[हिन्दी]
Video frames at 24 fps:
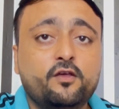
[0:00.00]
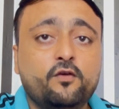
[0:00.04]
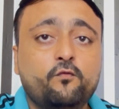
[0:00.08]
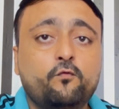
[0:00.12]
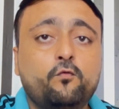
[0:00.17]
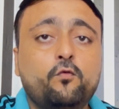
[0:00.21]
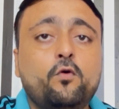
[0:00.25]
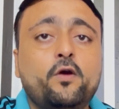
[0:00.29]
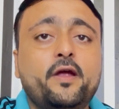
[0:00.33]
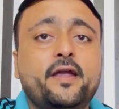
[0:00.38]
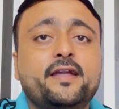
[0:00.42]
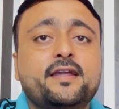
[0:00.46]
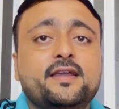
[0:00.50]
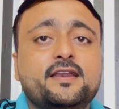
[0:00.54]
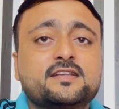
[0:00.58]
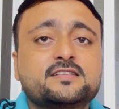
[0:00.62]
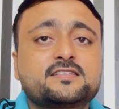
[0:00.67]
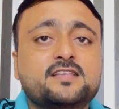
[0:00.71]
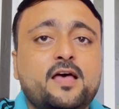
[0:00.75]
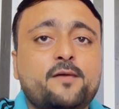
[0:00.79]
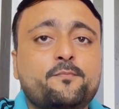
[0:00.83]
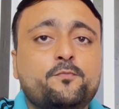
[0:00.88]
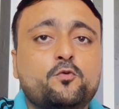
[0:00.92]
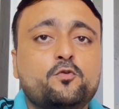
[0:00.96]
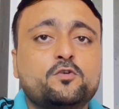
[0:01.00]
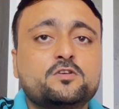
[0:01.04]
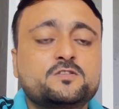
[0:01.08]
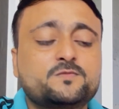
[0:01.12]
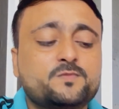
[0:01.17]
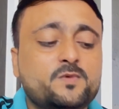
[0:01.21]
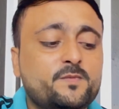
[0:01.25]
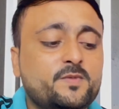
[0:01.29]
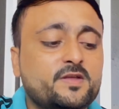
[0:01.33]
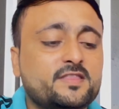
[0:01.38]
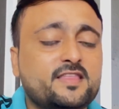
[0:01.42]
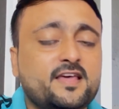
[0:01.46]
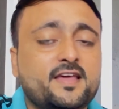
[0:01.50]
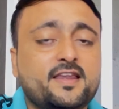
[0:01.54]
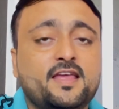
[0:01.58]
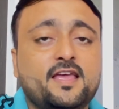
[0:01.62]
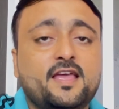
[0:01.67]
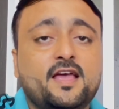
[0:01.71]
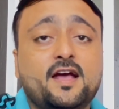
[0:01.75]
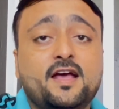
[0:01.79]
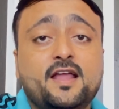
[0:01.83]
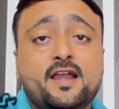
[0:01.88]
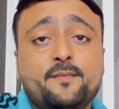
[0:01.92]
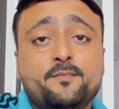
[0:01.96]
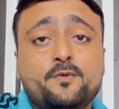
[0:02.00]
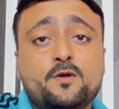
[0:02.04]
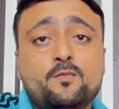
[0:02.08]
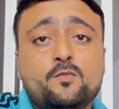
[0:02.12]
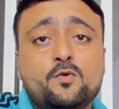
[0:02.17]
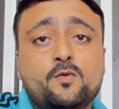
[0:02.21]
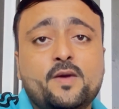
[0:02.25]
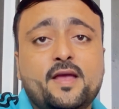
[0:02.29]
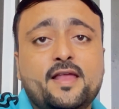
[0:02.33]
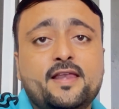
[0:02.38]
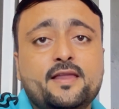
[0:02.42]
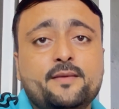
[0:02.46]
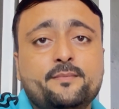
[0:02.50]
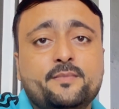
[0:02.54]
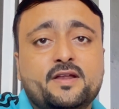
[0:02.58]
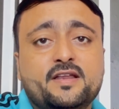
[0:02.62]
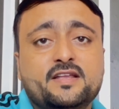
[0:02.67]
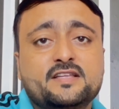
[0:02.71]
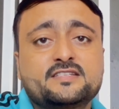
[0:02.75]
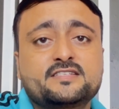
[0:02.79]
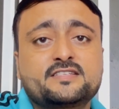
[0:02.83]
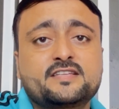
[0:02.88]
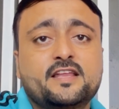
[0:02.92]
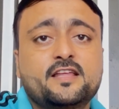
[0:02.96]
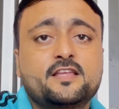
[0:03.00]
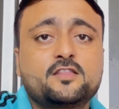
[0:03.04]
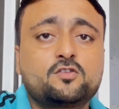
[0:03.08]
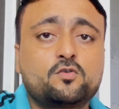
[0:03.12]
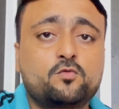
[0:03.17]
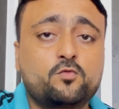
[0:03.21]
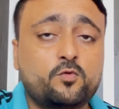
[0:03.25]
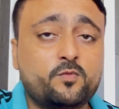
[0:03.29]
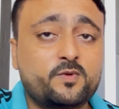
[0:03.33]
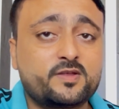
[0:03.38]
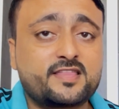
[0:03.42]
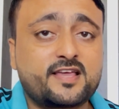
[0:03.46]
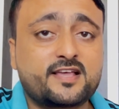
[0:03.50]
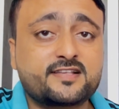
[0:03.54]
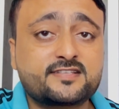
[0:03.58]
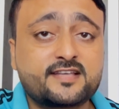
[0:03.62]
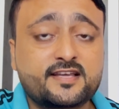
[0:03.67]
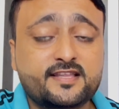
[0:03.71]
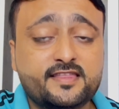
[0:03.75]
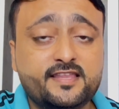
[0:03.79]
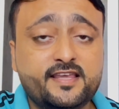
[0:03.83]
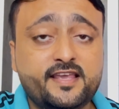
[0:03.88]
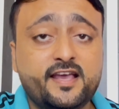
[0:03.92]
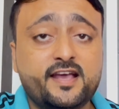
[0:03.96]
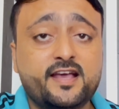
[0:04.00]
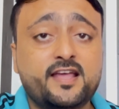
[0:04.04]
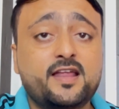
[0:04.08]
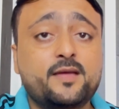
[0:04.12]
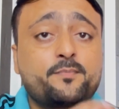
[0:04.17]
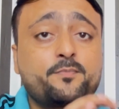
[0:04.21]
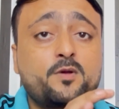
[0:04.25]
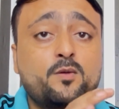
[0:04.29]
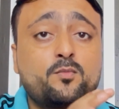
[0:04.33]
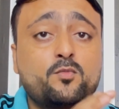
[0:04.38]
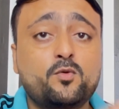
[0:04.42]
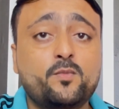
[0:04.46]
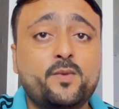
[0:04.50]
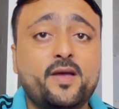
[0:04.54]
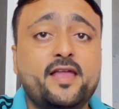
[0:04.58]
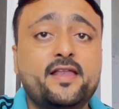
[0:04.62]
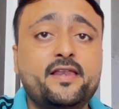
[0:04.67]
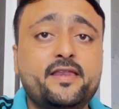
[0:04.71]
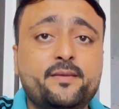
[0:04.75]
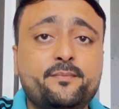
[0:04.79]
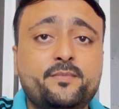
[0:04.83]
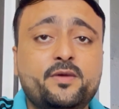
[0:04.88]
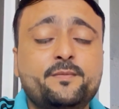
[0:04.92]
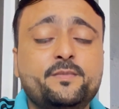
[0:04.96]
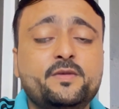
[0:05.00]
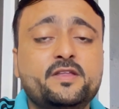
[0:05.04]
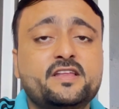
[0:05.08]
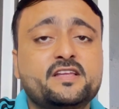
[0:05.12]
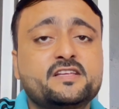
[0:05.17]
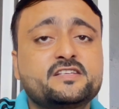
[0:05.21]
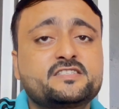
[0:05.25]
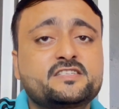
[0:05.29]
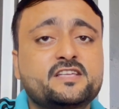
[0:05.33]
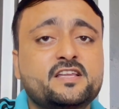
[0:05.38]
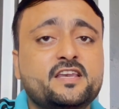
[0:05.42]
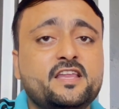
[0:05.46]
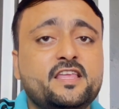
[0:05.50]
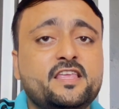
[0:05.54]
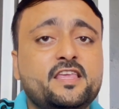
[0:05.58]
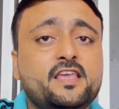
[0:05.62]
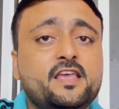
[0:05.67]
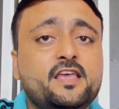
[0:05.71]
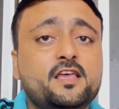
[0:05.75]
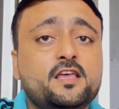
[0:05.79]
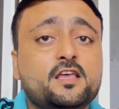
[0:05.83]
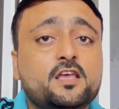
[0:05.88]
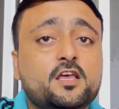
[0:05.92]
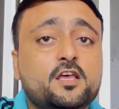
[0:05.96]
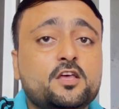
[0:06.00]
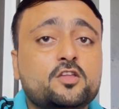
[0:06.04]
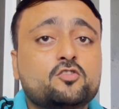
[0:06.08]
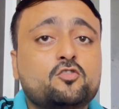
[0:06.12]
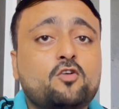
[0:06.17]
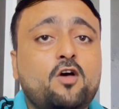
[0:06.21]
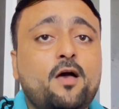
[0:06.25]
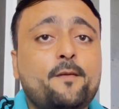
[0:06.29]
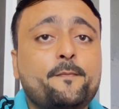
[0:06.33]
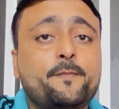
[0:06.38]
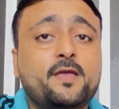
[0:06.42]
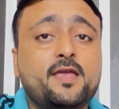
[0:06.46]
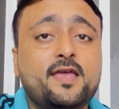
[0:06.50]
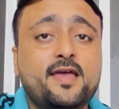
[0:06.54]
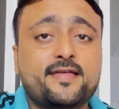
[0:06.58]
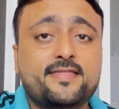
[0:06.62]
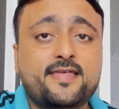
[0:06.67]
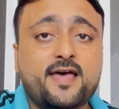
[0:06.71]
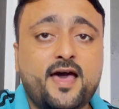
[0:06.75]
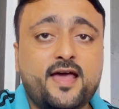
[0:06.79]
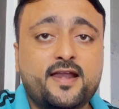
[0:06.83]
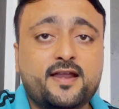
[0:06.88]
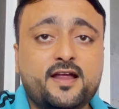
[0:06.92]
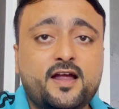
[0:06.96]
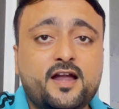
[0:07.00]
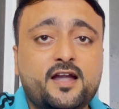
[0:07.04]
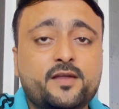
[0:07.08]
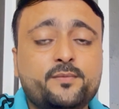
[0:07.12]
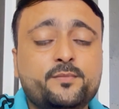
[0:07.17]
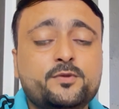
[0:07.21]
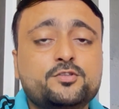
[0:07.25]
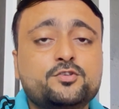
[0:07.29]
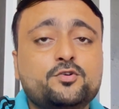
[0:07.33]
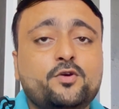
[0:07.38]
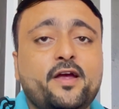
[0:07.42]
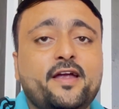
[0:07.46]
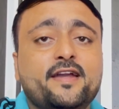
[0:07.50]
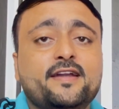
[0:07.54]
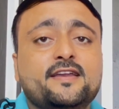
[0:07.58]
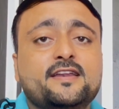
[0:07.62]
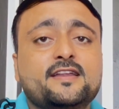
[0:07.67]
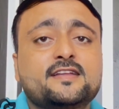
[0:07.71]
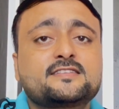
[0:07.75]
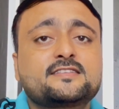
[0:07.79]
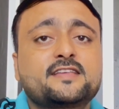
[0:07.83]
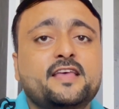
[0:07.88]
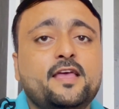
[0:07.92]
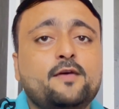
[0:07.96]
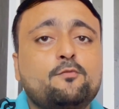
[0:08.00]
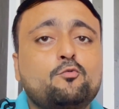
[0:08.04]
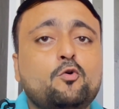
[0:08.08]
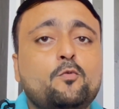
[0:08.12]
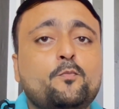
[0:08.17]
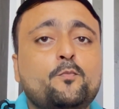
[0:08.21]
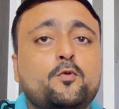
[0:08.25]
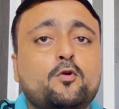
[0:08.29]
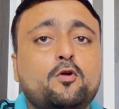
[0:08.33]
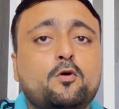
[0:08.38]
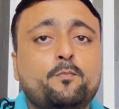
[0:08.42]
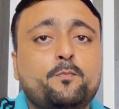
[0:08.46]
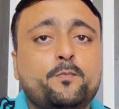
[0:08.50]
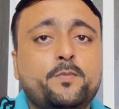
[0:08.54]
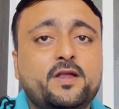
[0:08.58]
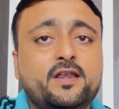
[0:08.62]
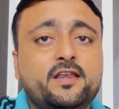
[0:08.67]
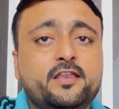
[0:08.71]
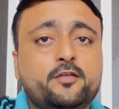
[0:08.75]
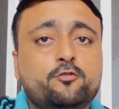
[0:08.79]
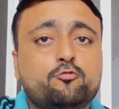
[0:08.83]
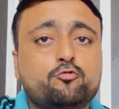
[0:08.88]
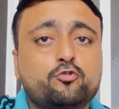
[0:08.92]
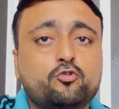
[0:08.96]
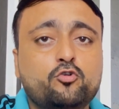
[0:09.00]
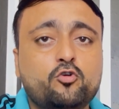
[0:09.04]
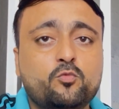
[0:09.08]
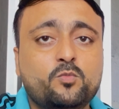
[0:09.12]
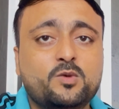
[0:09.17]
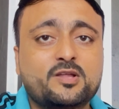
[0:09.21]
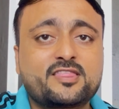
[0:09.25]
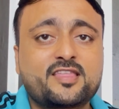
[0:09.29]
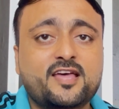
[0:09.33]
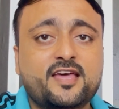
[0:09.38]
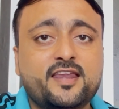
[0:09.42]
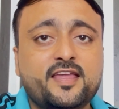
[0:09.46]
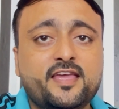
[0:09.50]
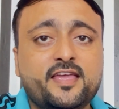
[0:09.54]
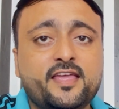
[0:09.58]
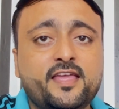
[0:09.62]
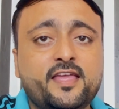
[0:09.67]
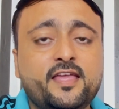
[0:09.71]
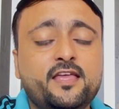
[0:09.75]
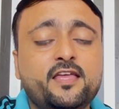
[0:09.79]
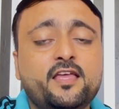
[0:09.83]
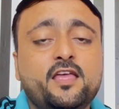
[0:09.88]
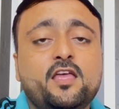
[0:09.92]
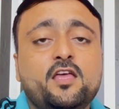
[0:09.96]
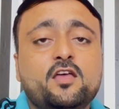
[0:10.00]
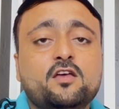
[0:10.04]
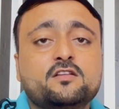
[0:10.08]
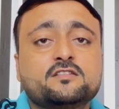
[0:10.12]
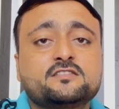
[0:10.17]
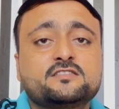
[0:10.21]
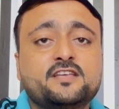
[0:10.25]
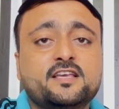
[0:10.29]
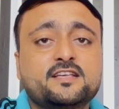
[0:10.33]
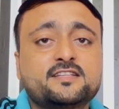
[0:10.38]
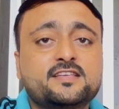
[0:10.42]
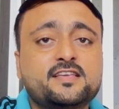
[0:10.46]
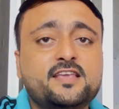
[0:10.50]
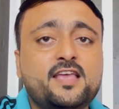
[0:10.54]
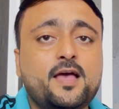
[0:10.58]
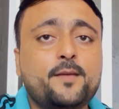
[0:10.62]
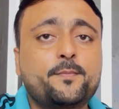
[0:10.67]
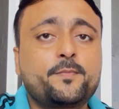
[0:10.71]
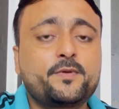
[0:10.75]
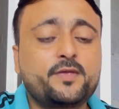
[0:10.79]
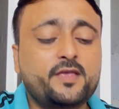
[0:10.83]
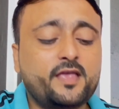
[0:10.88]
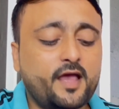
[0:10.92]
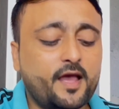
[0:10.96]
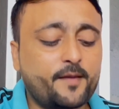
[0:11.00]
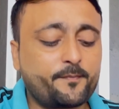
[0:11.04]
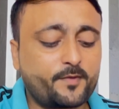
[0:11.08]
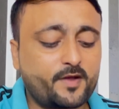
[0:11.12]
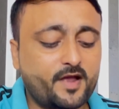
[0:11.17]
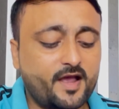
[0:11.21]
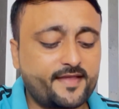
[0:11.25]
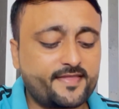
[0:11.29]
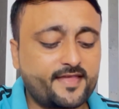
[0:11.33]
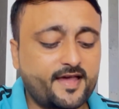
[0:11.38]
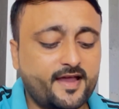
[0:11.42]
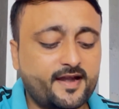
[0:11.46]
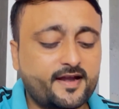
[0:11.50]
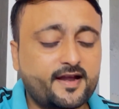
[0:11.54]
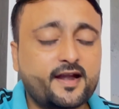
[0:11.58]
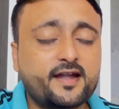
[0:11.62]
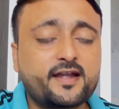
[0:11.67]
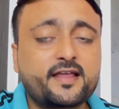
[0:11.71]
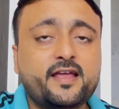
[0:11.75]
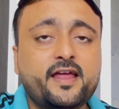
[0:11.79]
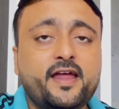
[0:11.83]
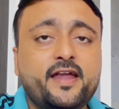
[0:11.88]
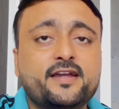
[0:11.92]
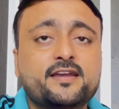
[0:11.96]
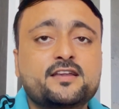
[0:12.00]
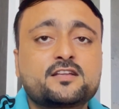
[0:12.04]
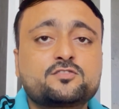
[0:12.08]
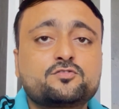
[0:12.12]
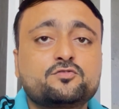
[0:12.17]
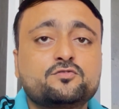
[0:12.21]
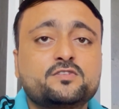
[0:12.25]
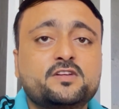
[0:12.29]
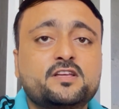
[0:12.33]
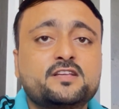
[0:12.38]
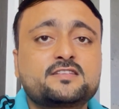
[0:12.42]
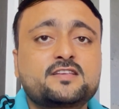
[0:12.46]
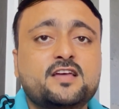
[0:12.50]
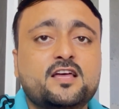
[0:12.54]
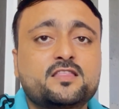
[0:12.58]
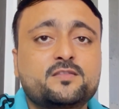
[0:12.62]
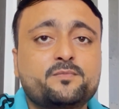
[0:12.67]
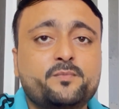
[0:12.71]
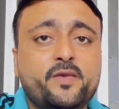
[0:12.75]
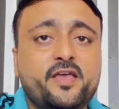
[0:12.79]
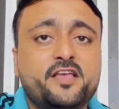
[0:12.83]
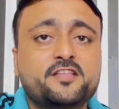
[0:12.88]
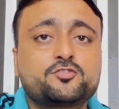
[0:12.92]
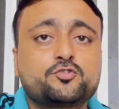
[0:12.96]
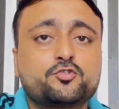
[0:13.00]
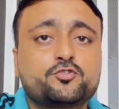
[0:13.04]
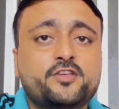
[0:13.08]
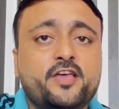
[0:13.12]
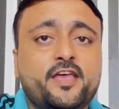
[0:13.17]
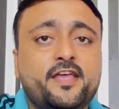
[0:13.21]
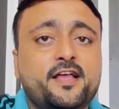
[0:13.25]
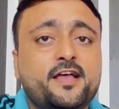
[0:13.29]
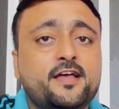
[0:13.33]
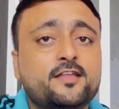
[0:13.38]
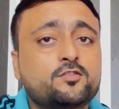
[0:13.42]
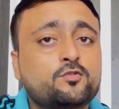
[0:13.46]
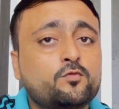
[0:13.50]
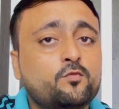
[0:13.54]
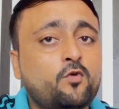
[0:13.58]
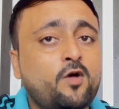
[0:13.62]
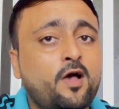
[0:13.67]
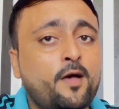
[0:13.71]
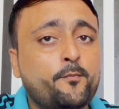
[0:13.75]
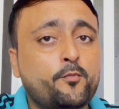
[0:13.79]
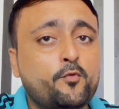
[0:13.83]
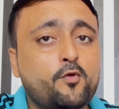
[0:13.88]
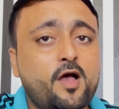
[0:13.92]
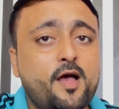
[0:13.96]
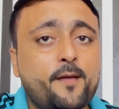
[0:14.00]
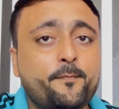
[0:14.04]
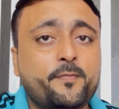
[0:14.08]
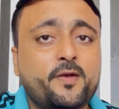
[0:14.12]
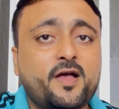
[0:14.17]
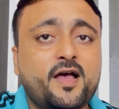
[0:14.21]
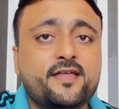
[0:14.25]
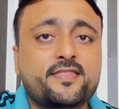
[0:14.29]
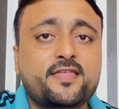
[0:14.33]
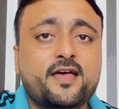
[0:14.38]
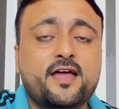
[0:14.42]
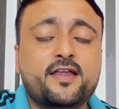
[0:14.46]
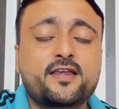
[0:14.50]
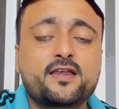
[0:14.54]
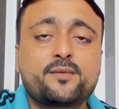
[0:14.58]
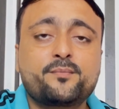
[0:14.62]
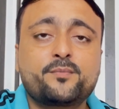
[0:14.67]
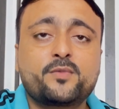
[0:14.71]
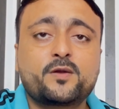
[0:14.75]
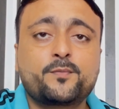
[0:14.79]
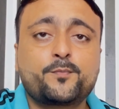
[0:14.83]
वो एड्रेस आपको इसमें बताना है अगर आपका मोबाइल नंबर रजिस्टर है तो वो बता सकते हैं अगर आपका मोबाइल नंबर भी रजिस्टर नहीं है तो आपके आधार कार्ड में जो एड्रेस है वो प्रॉपरली उनको बताना है जैसे ही आप ये आपका आधार कार्ड का एड्रेस उनके साथ मैच हो जाएगा तो वो आपको आपका आधार नंबर